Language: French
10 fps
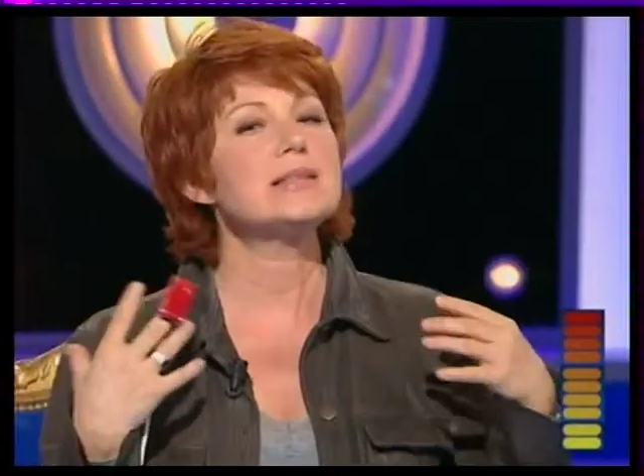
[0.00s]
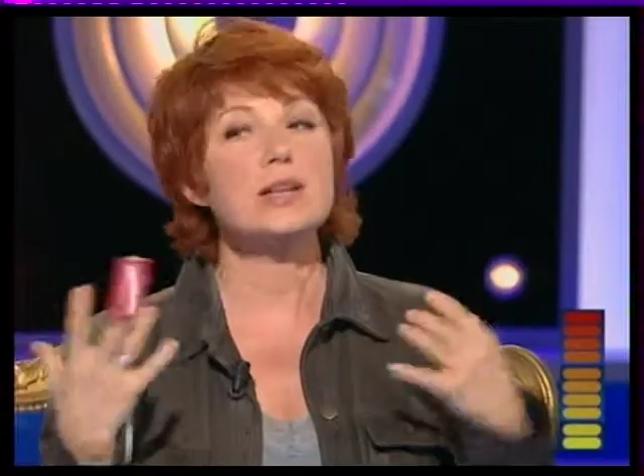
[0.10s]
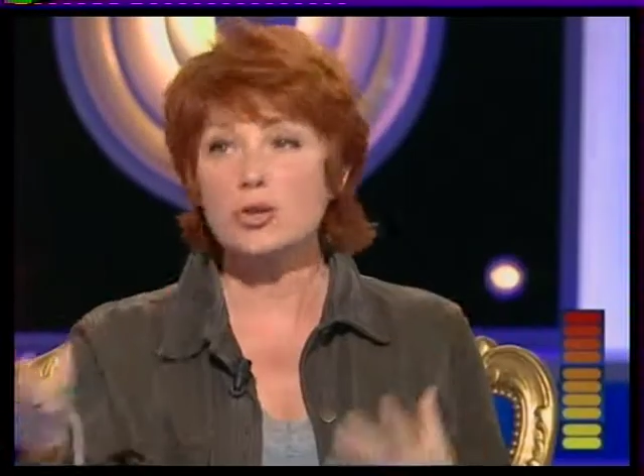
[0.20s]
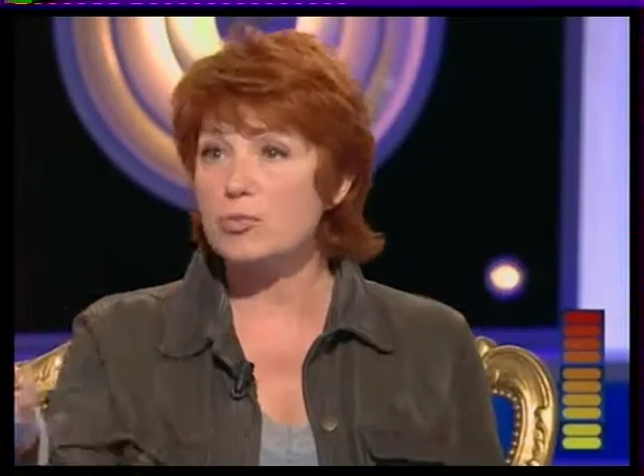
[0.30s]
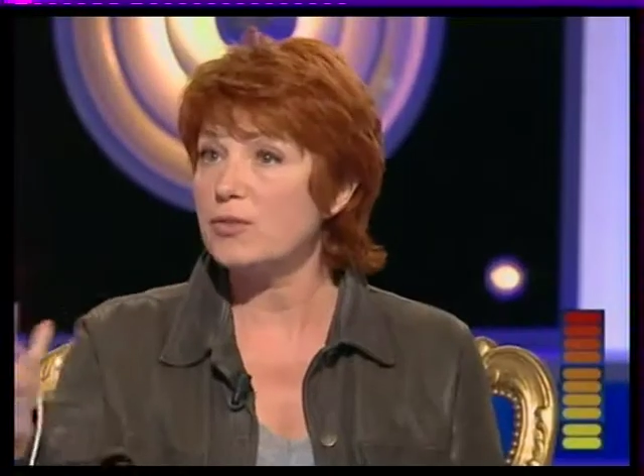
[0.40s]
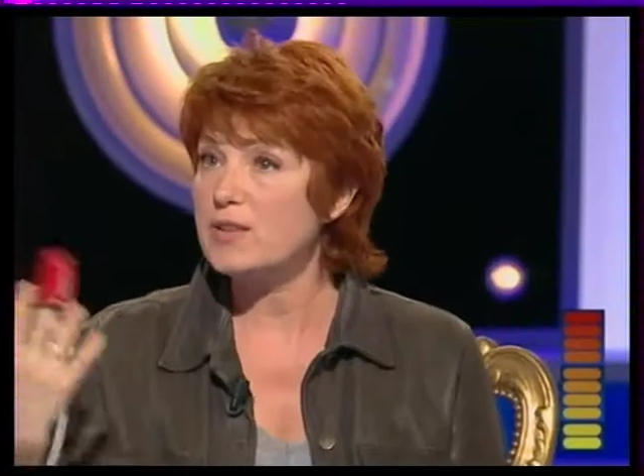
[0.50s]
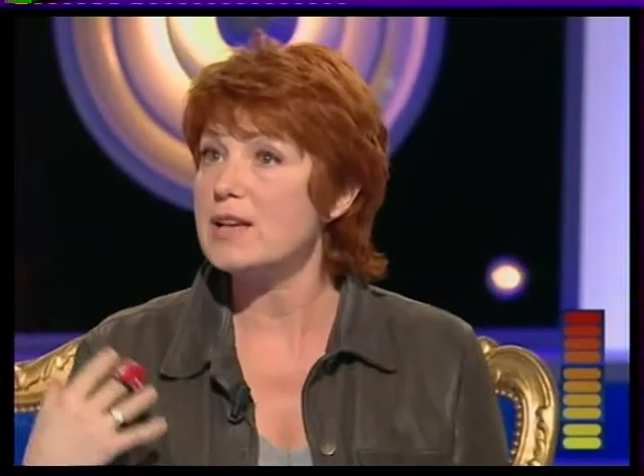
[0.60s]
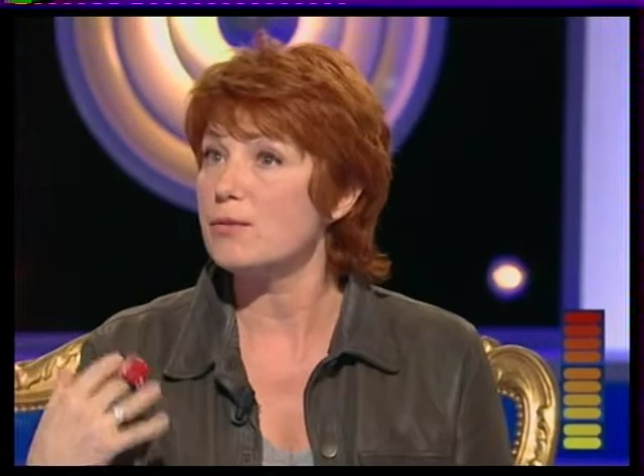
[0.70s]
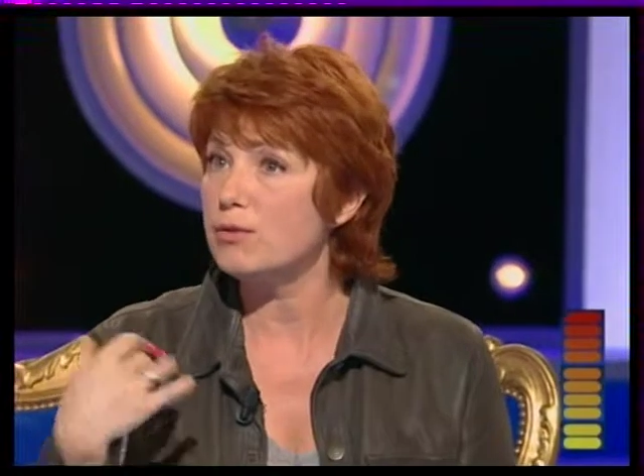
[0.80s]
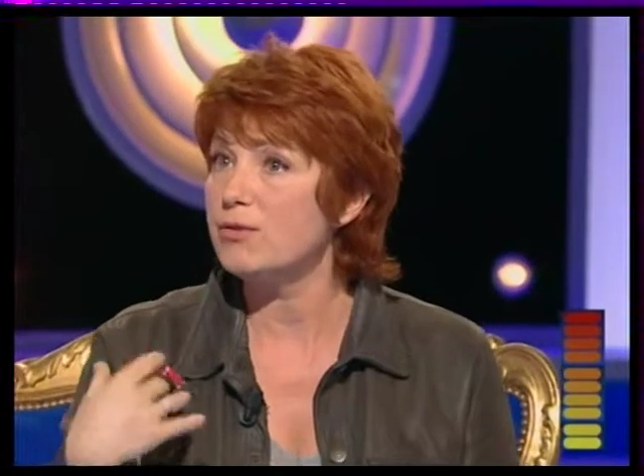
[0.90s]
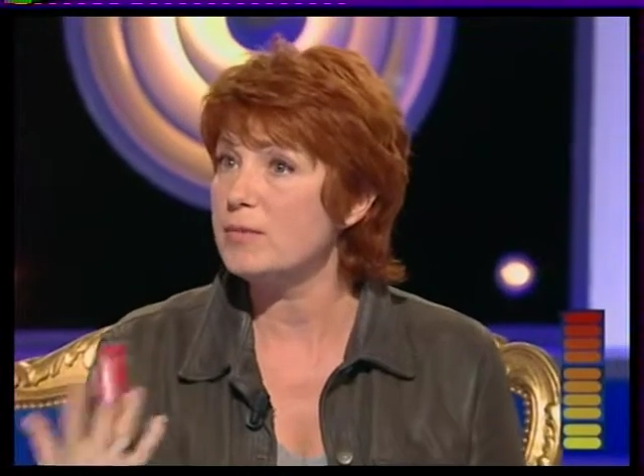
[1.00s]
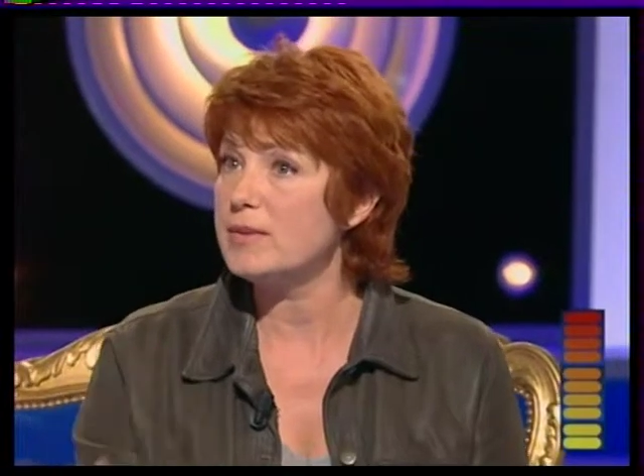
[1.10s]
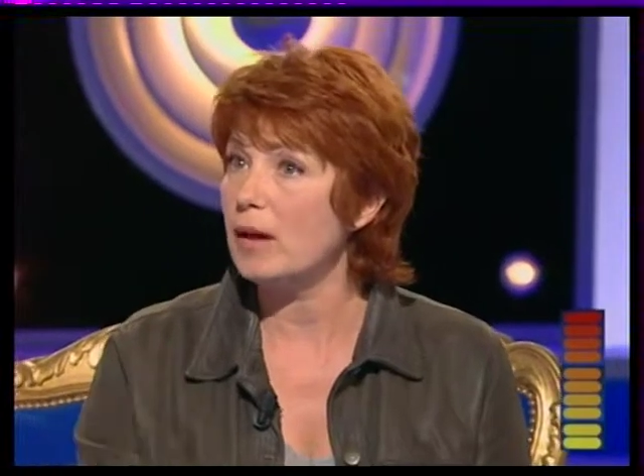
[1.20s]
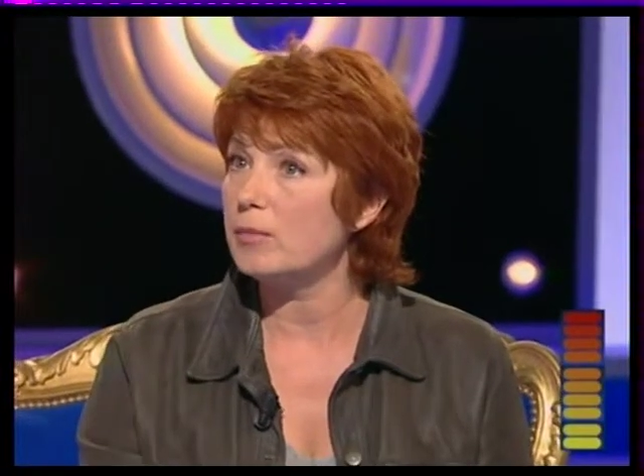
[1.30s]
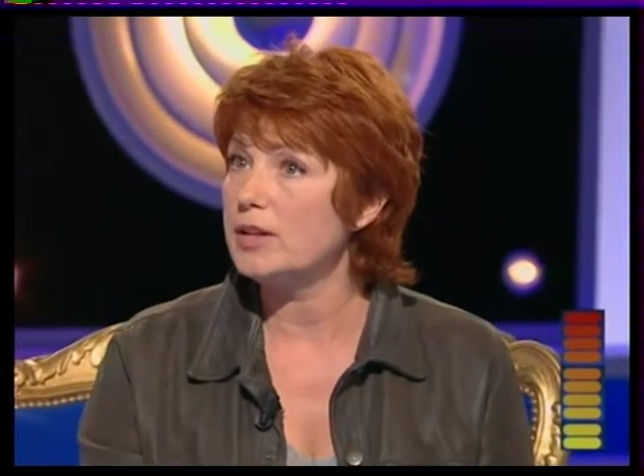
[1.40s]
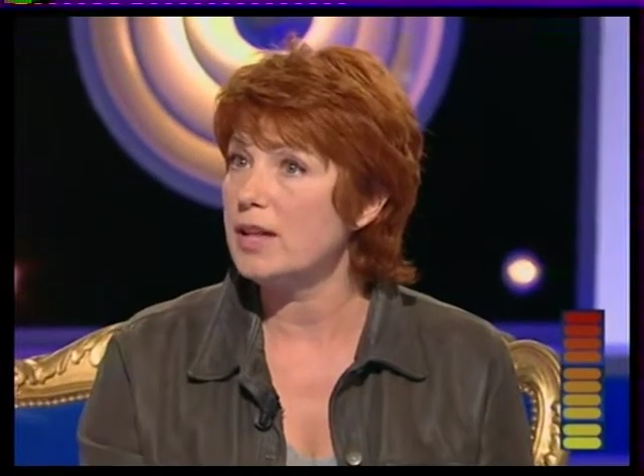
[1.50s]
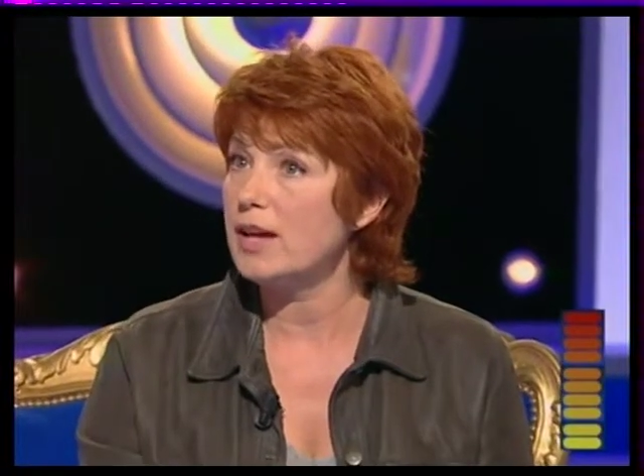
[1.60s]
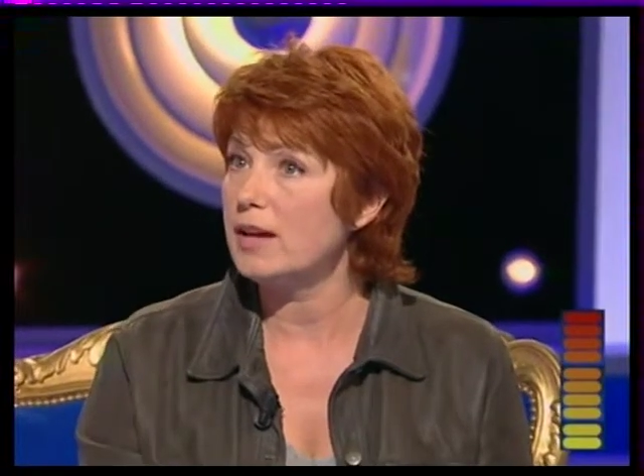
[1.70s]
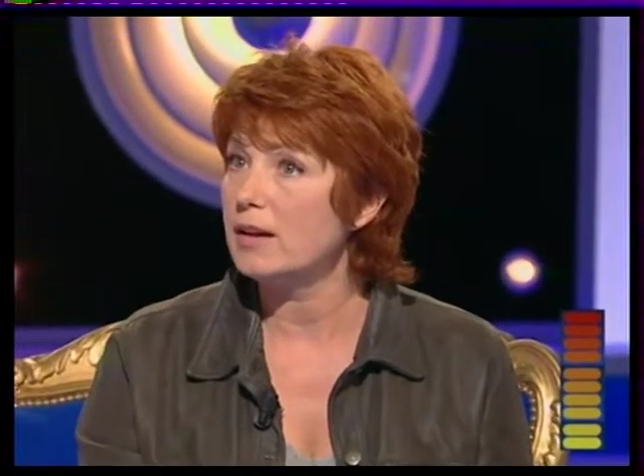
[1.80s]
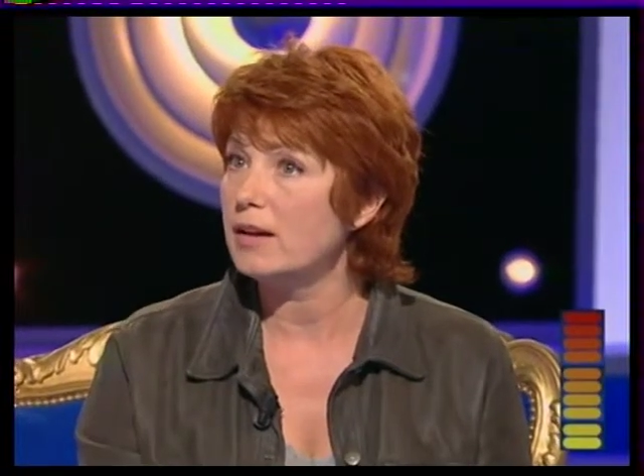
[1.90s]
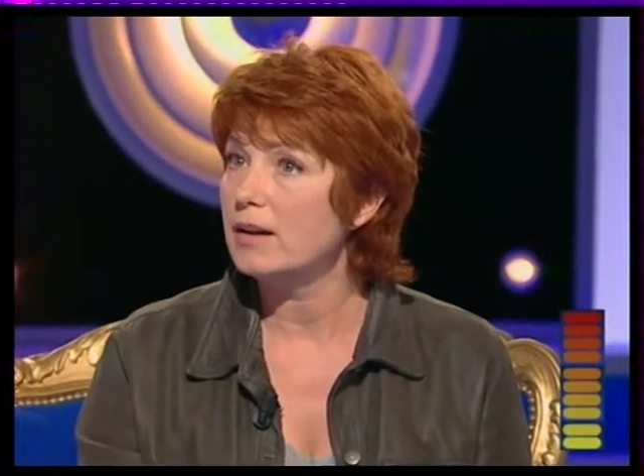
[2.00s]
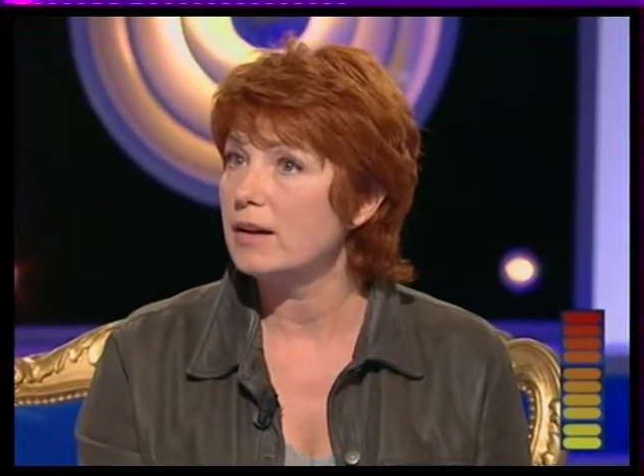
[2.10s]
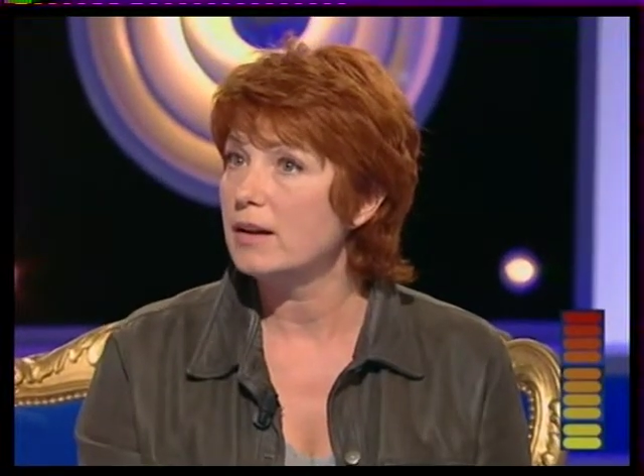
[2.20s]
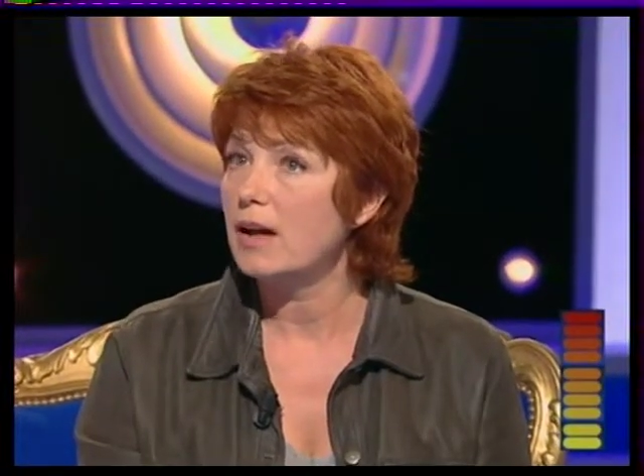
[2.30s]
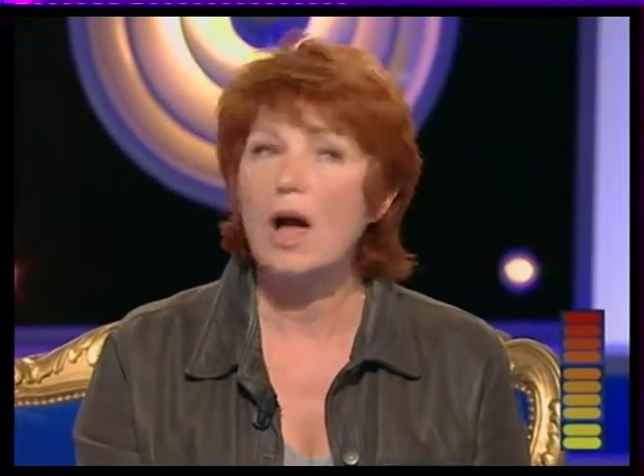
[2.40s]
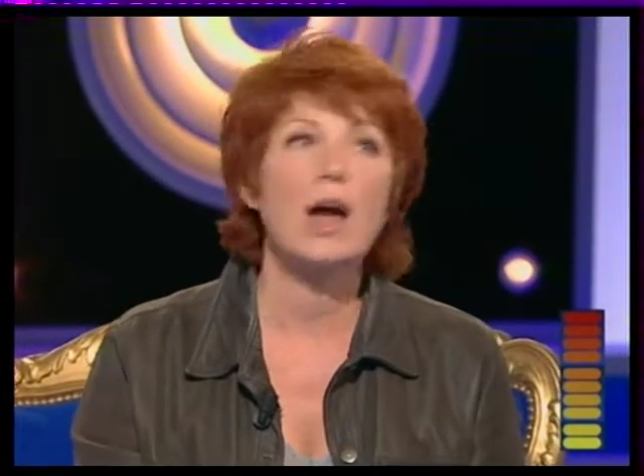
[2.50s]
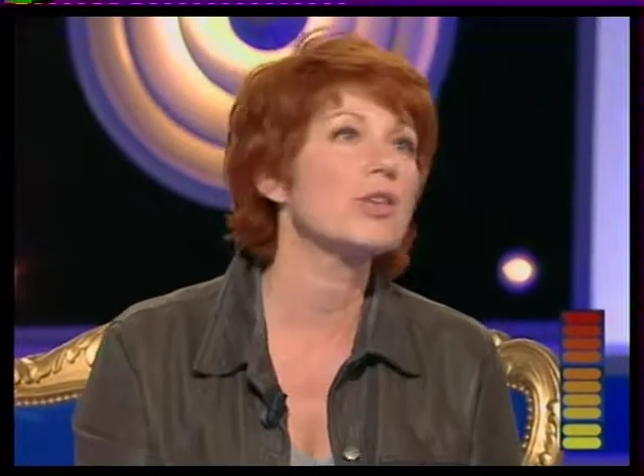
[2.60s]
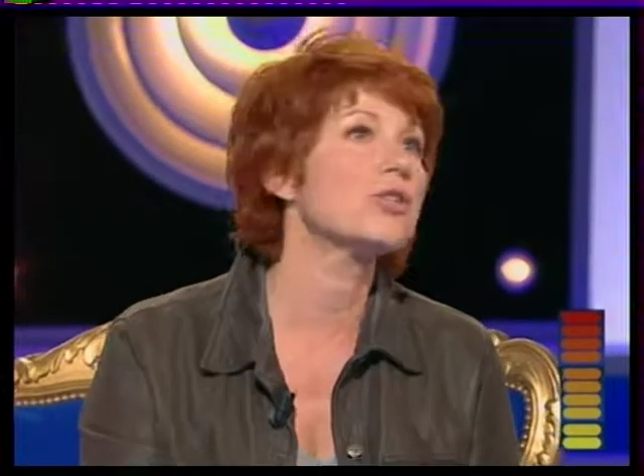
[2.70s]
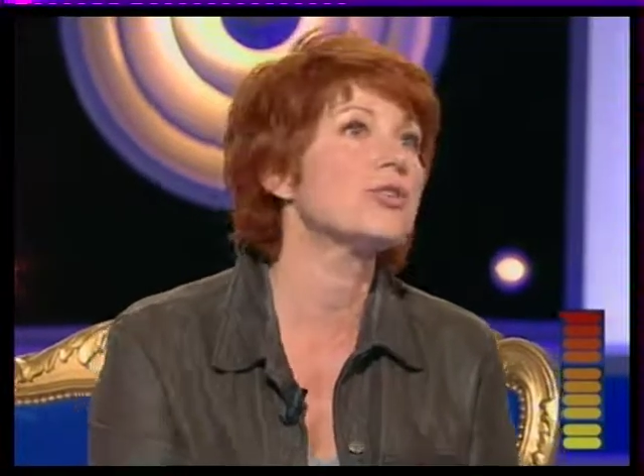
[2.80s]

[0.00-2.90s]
C'est quand mon fils a vu le film terminé. Ah,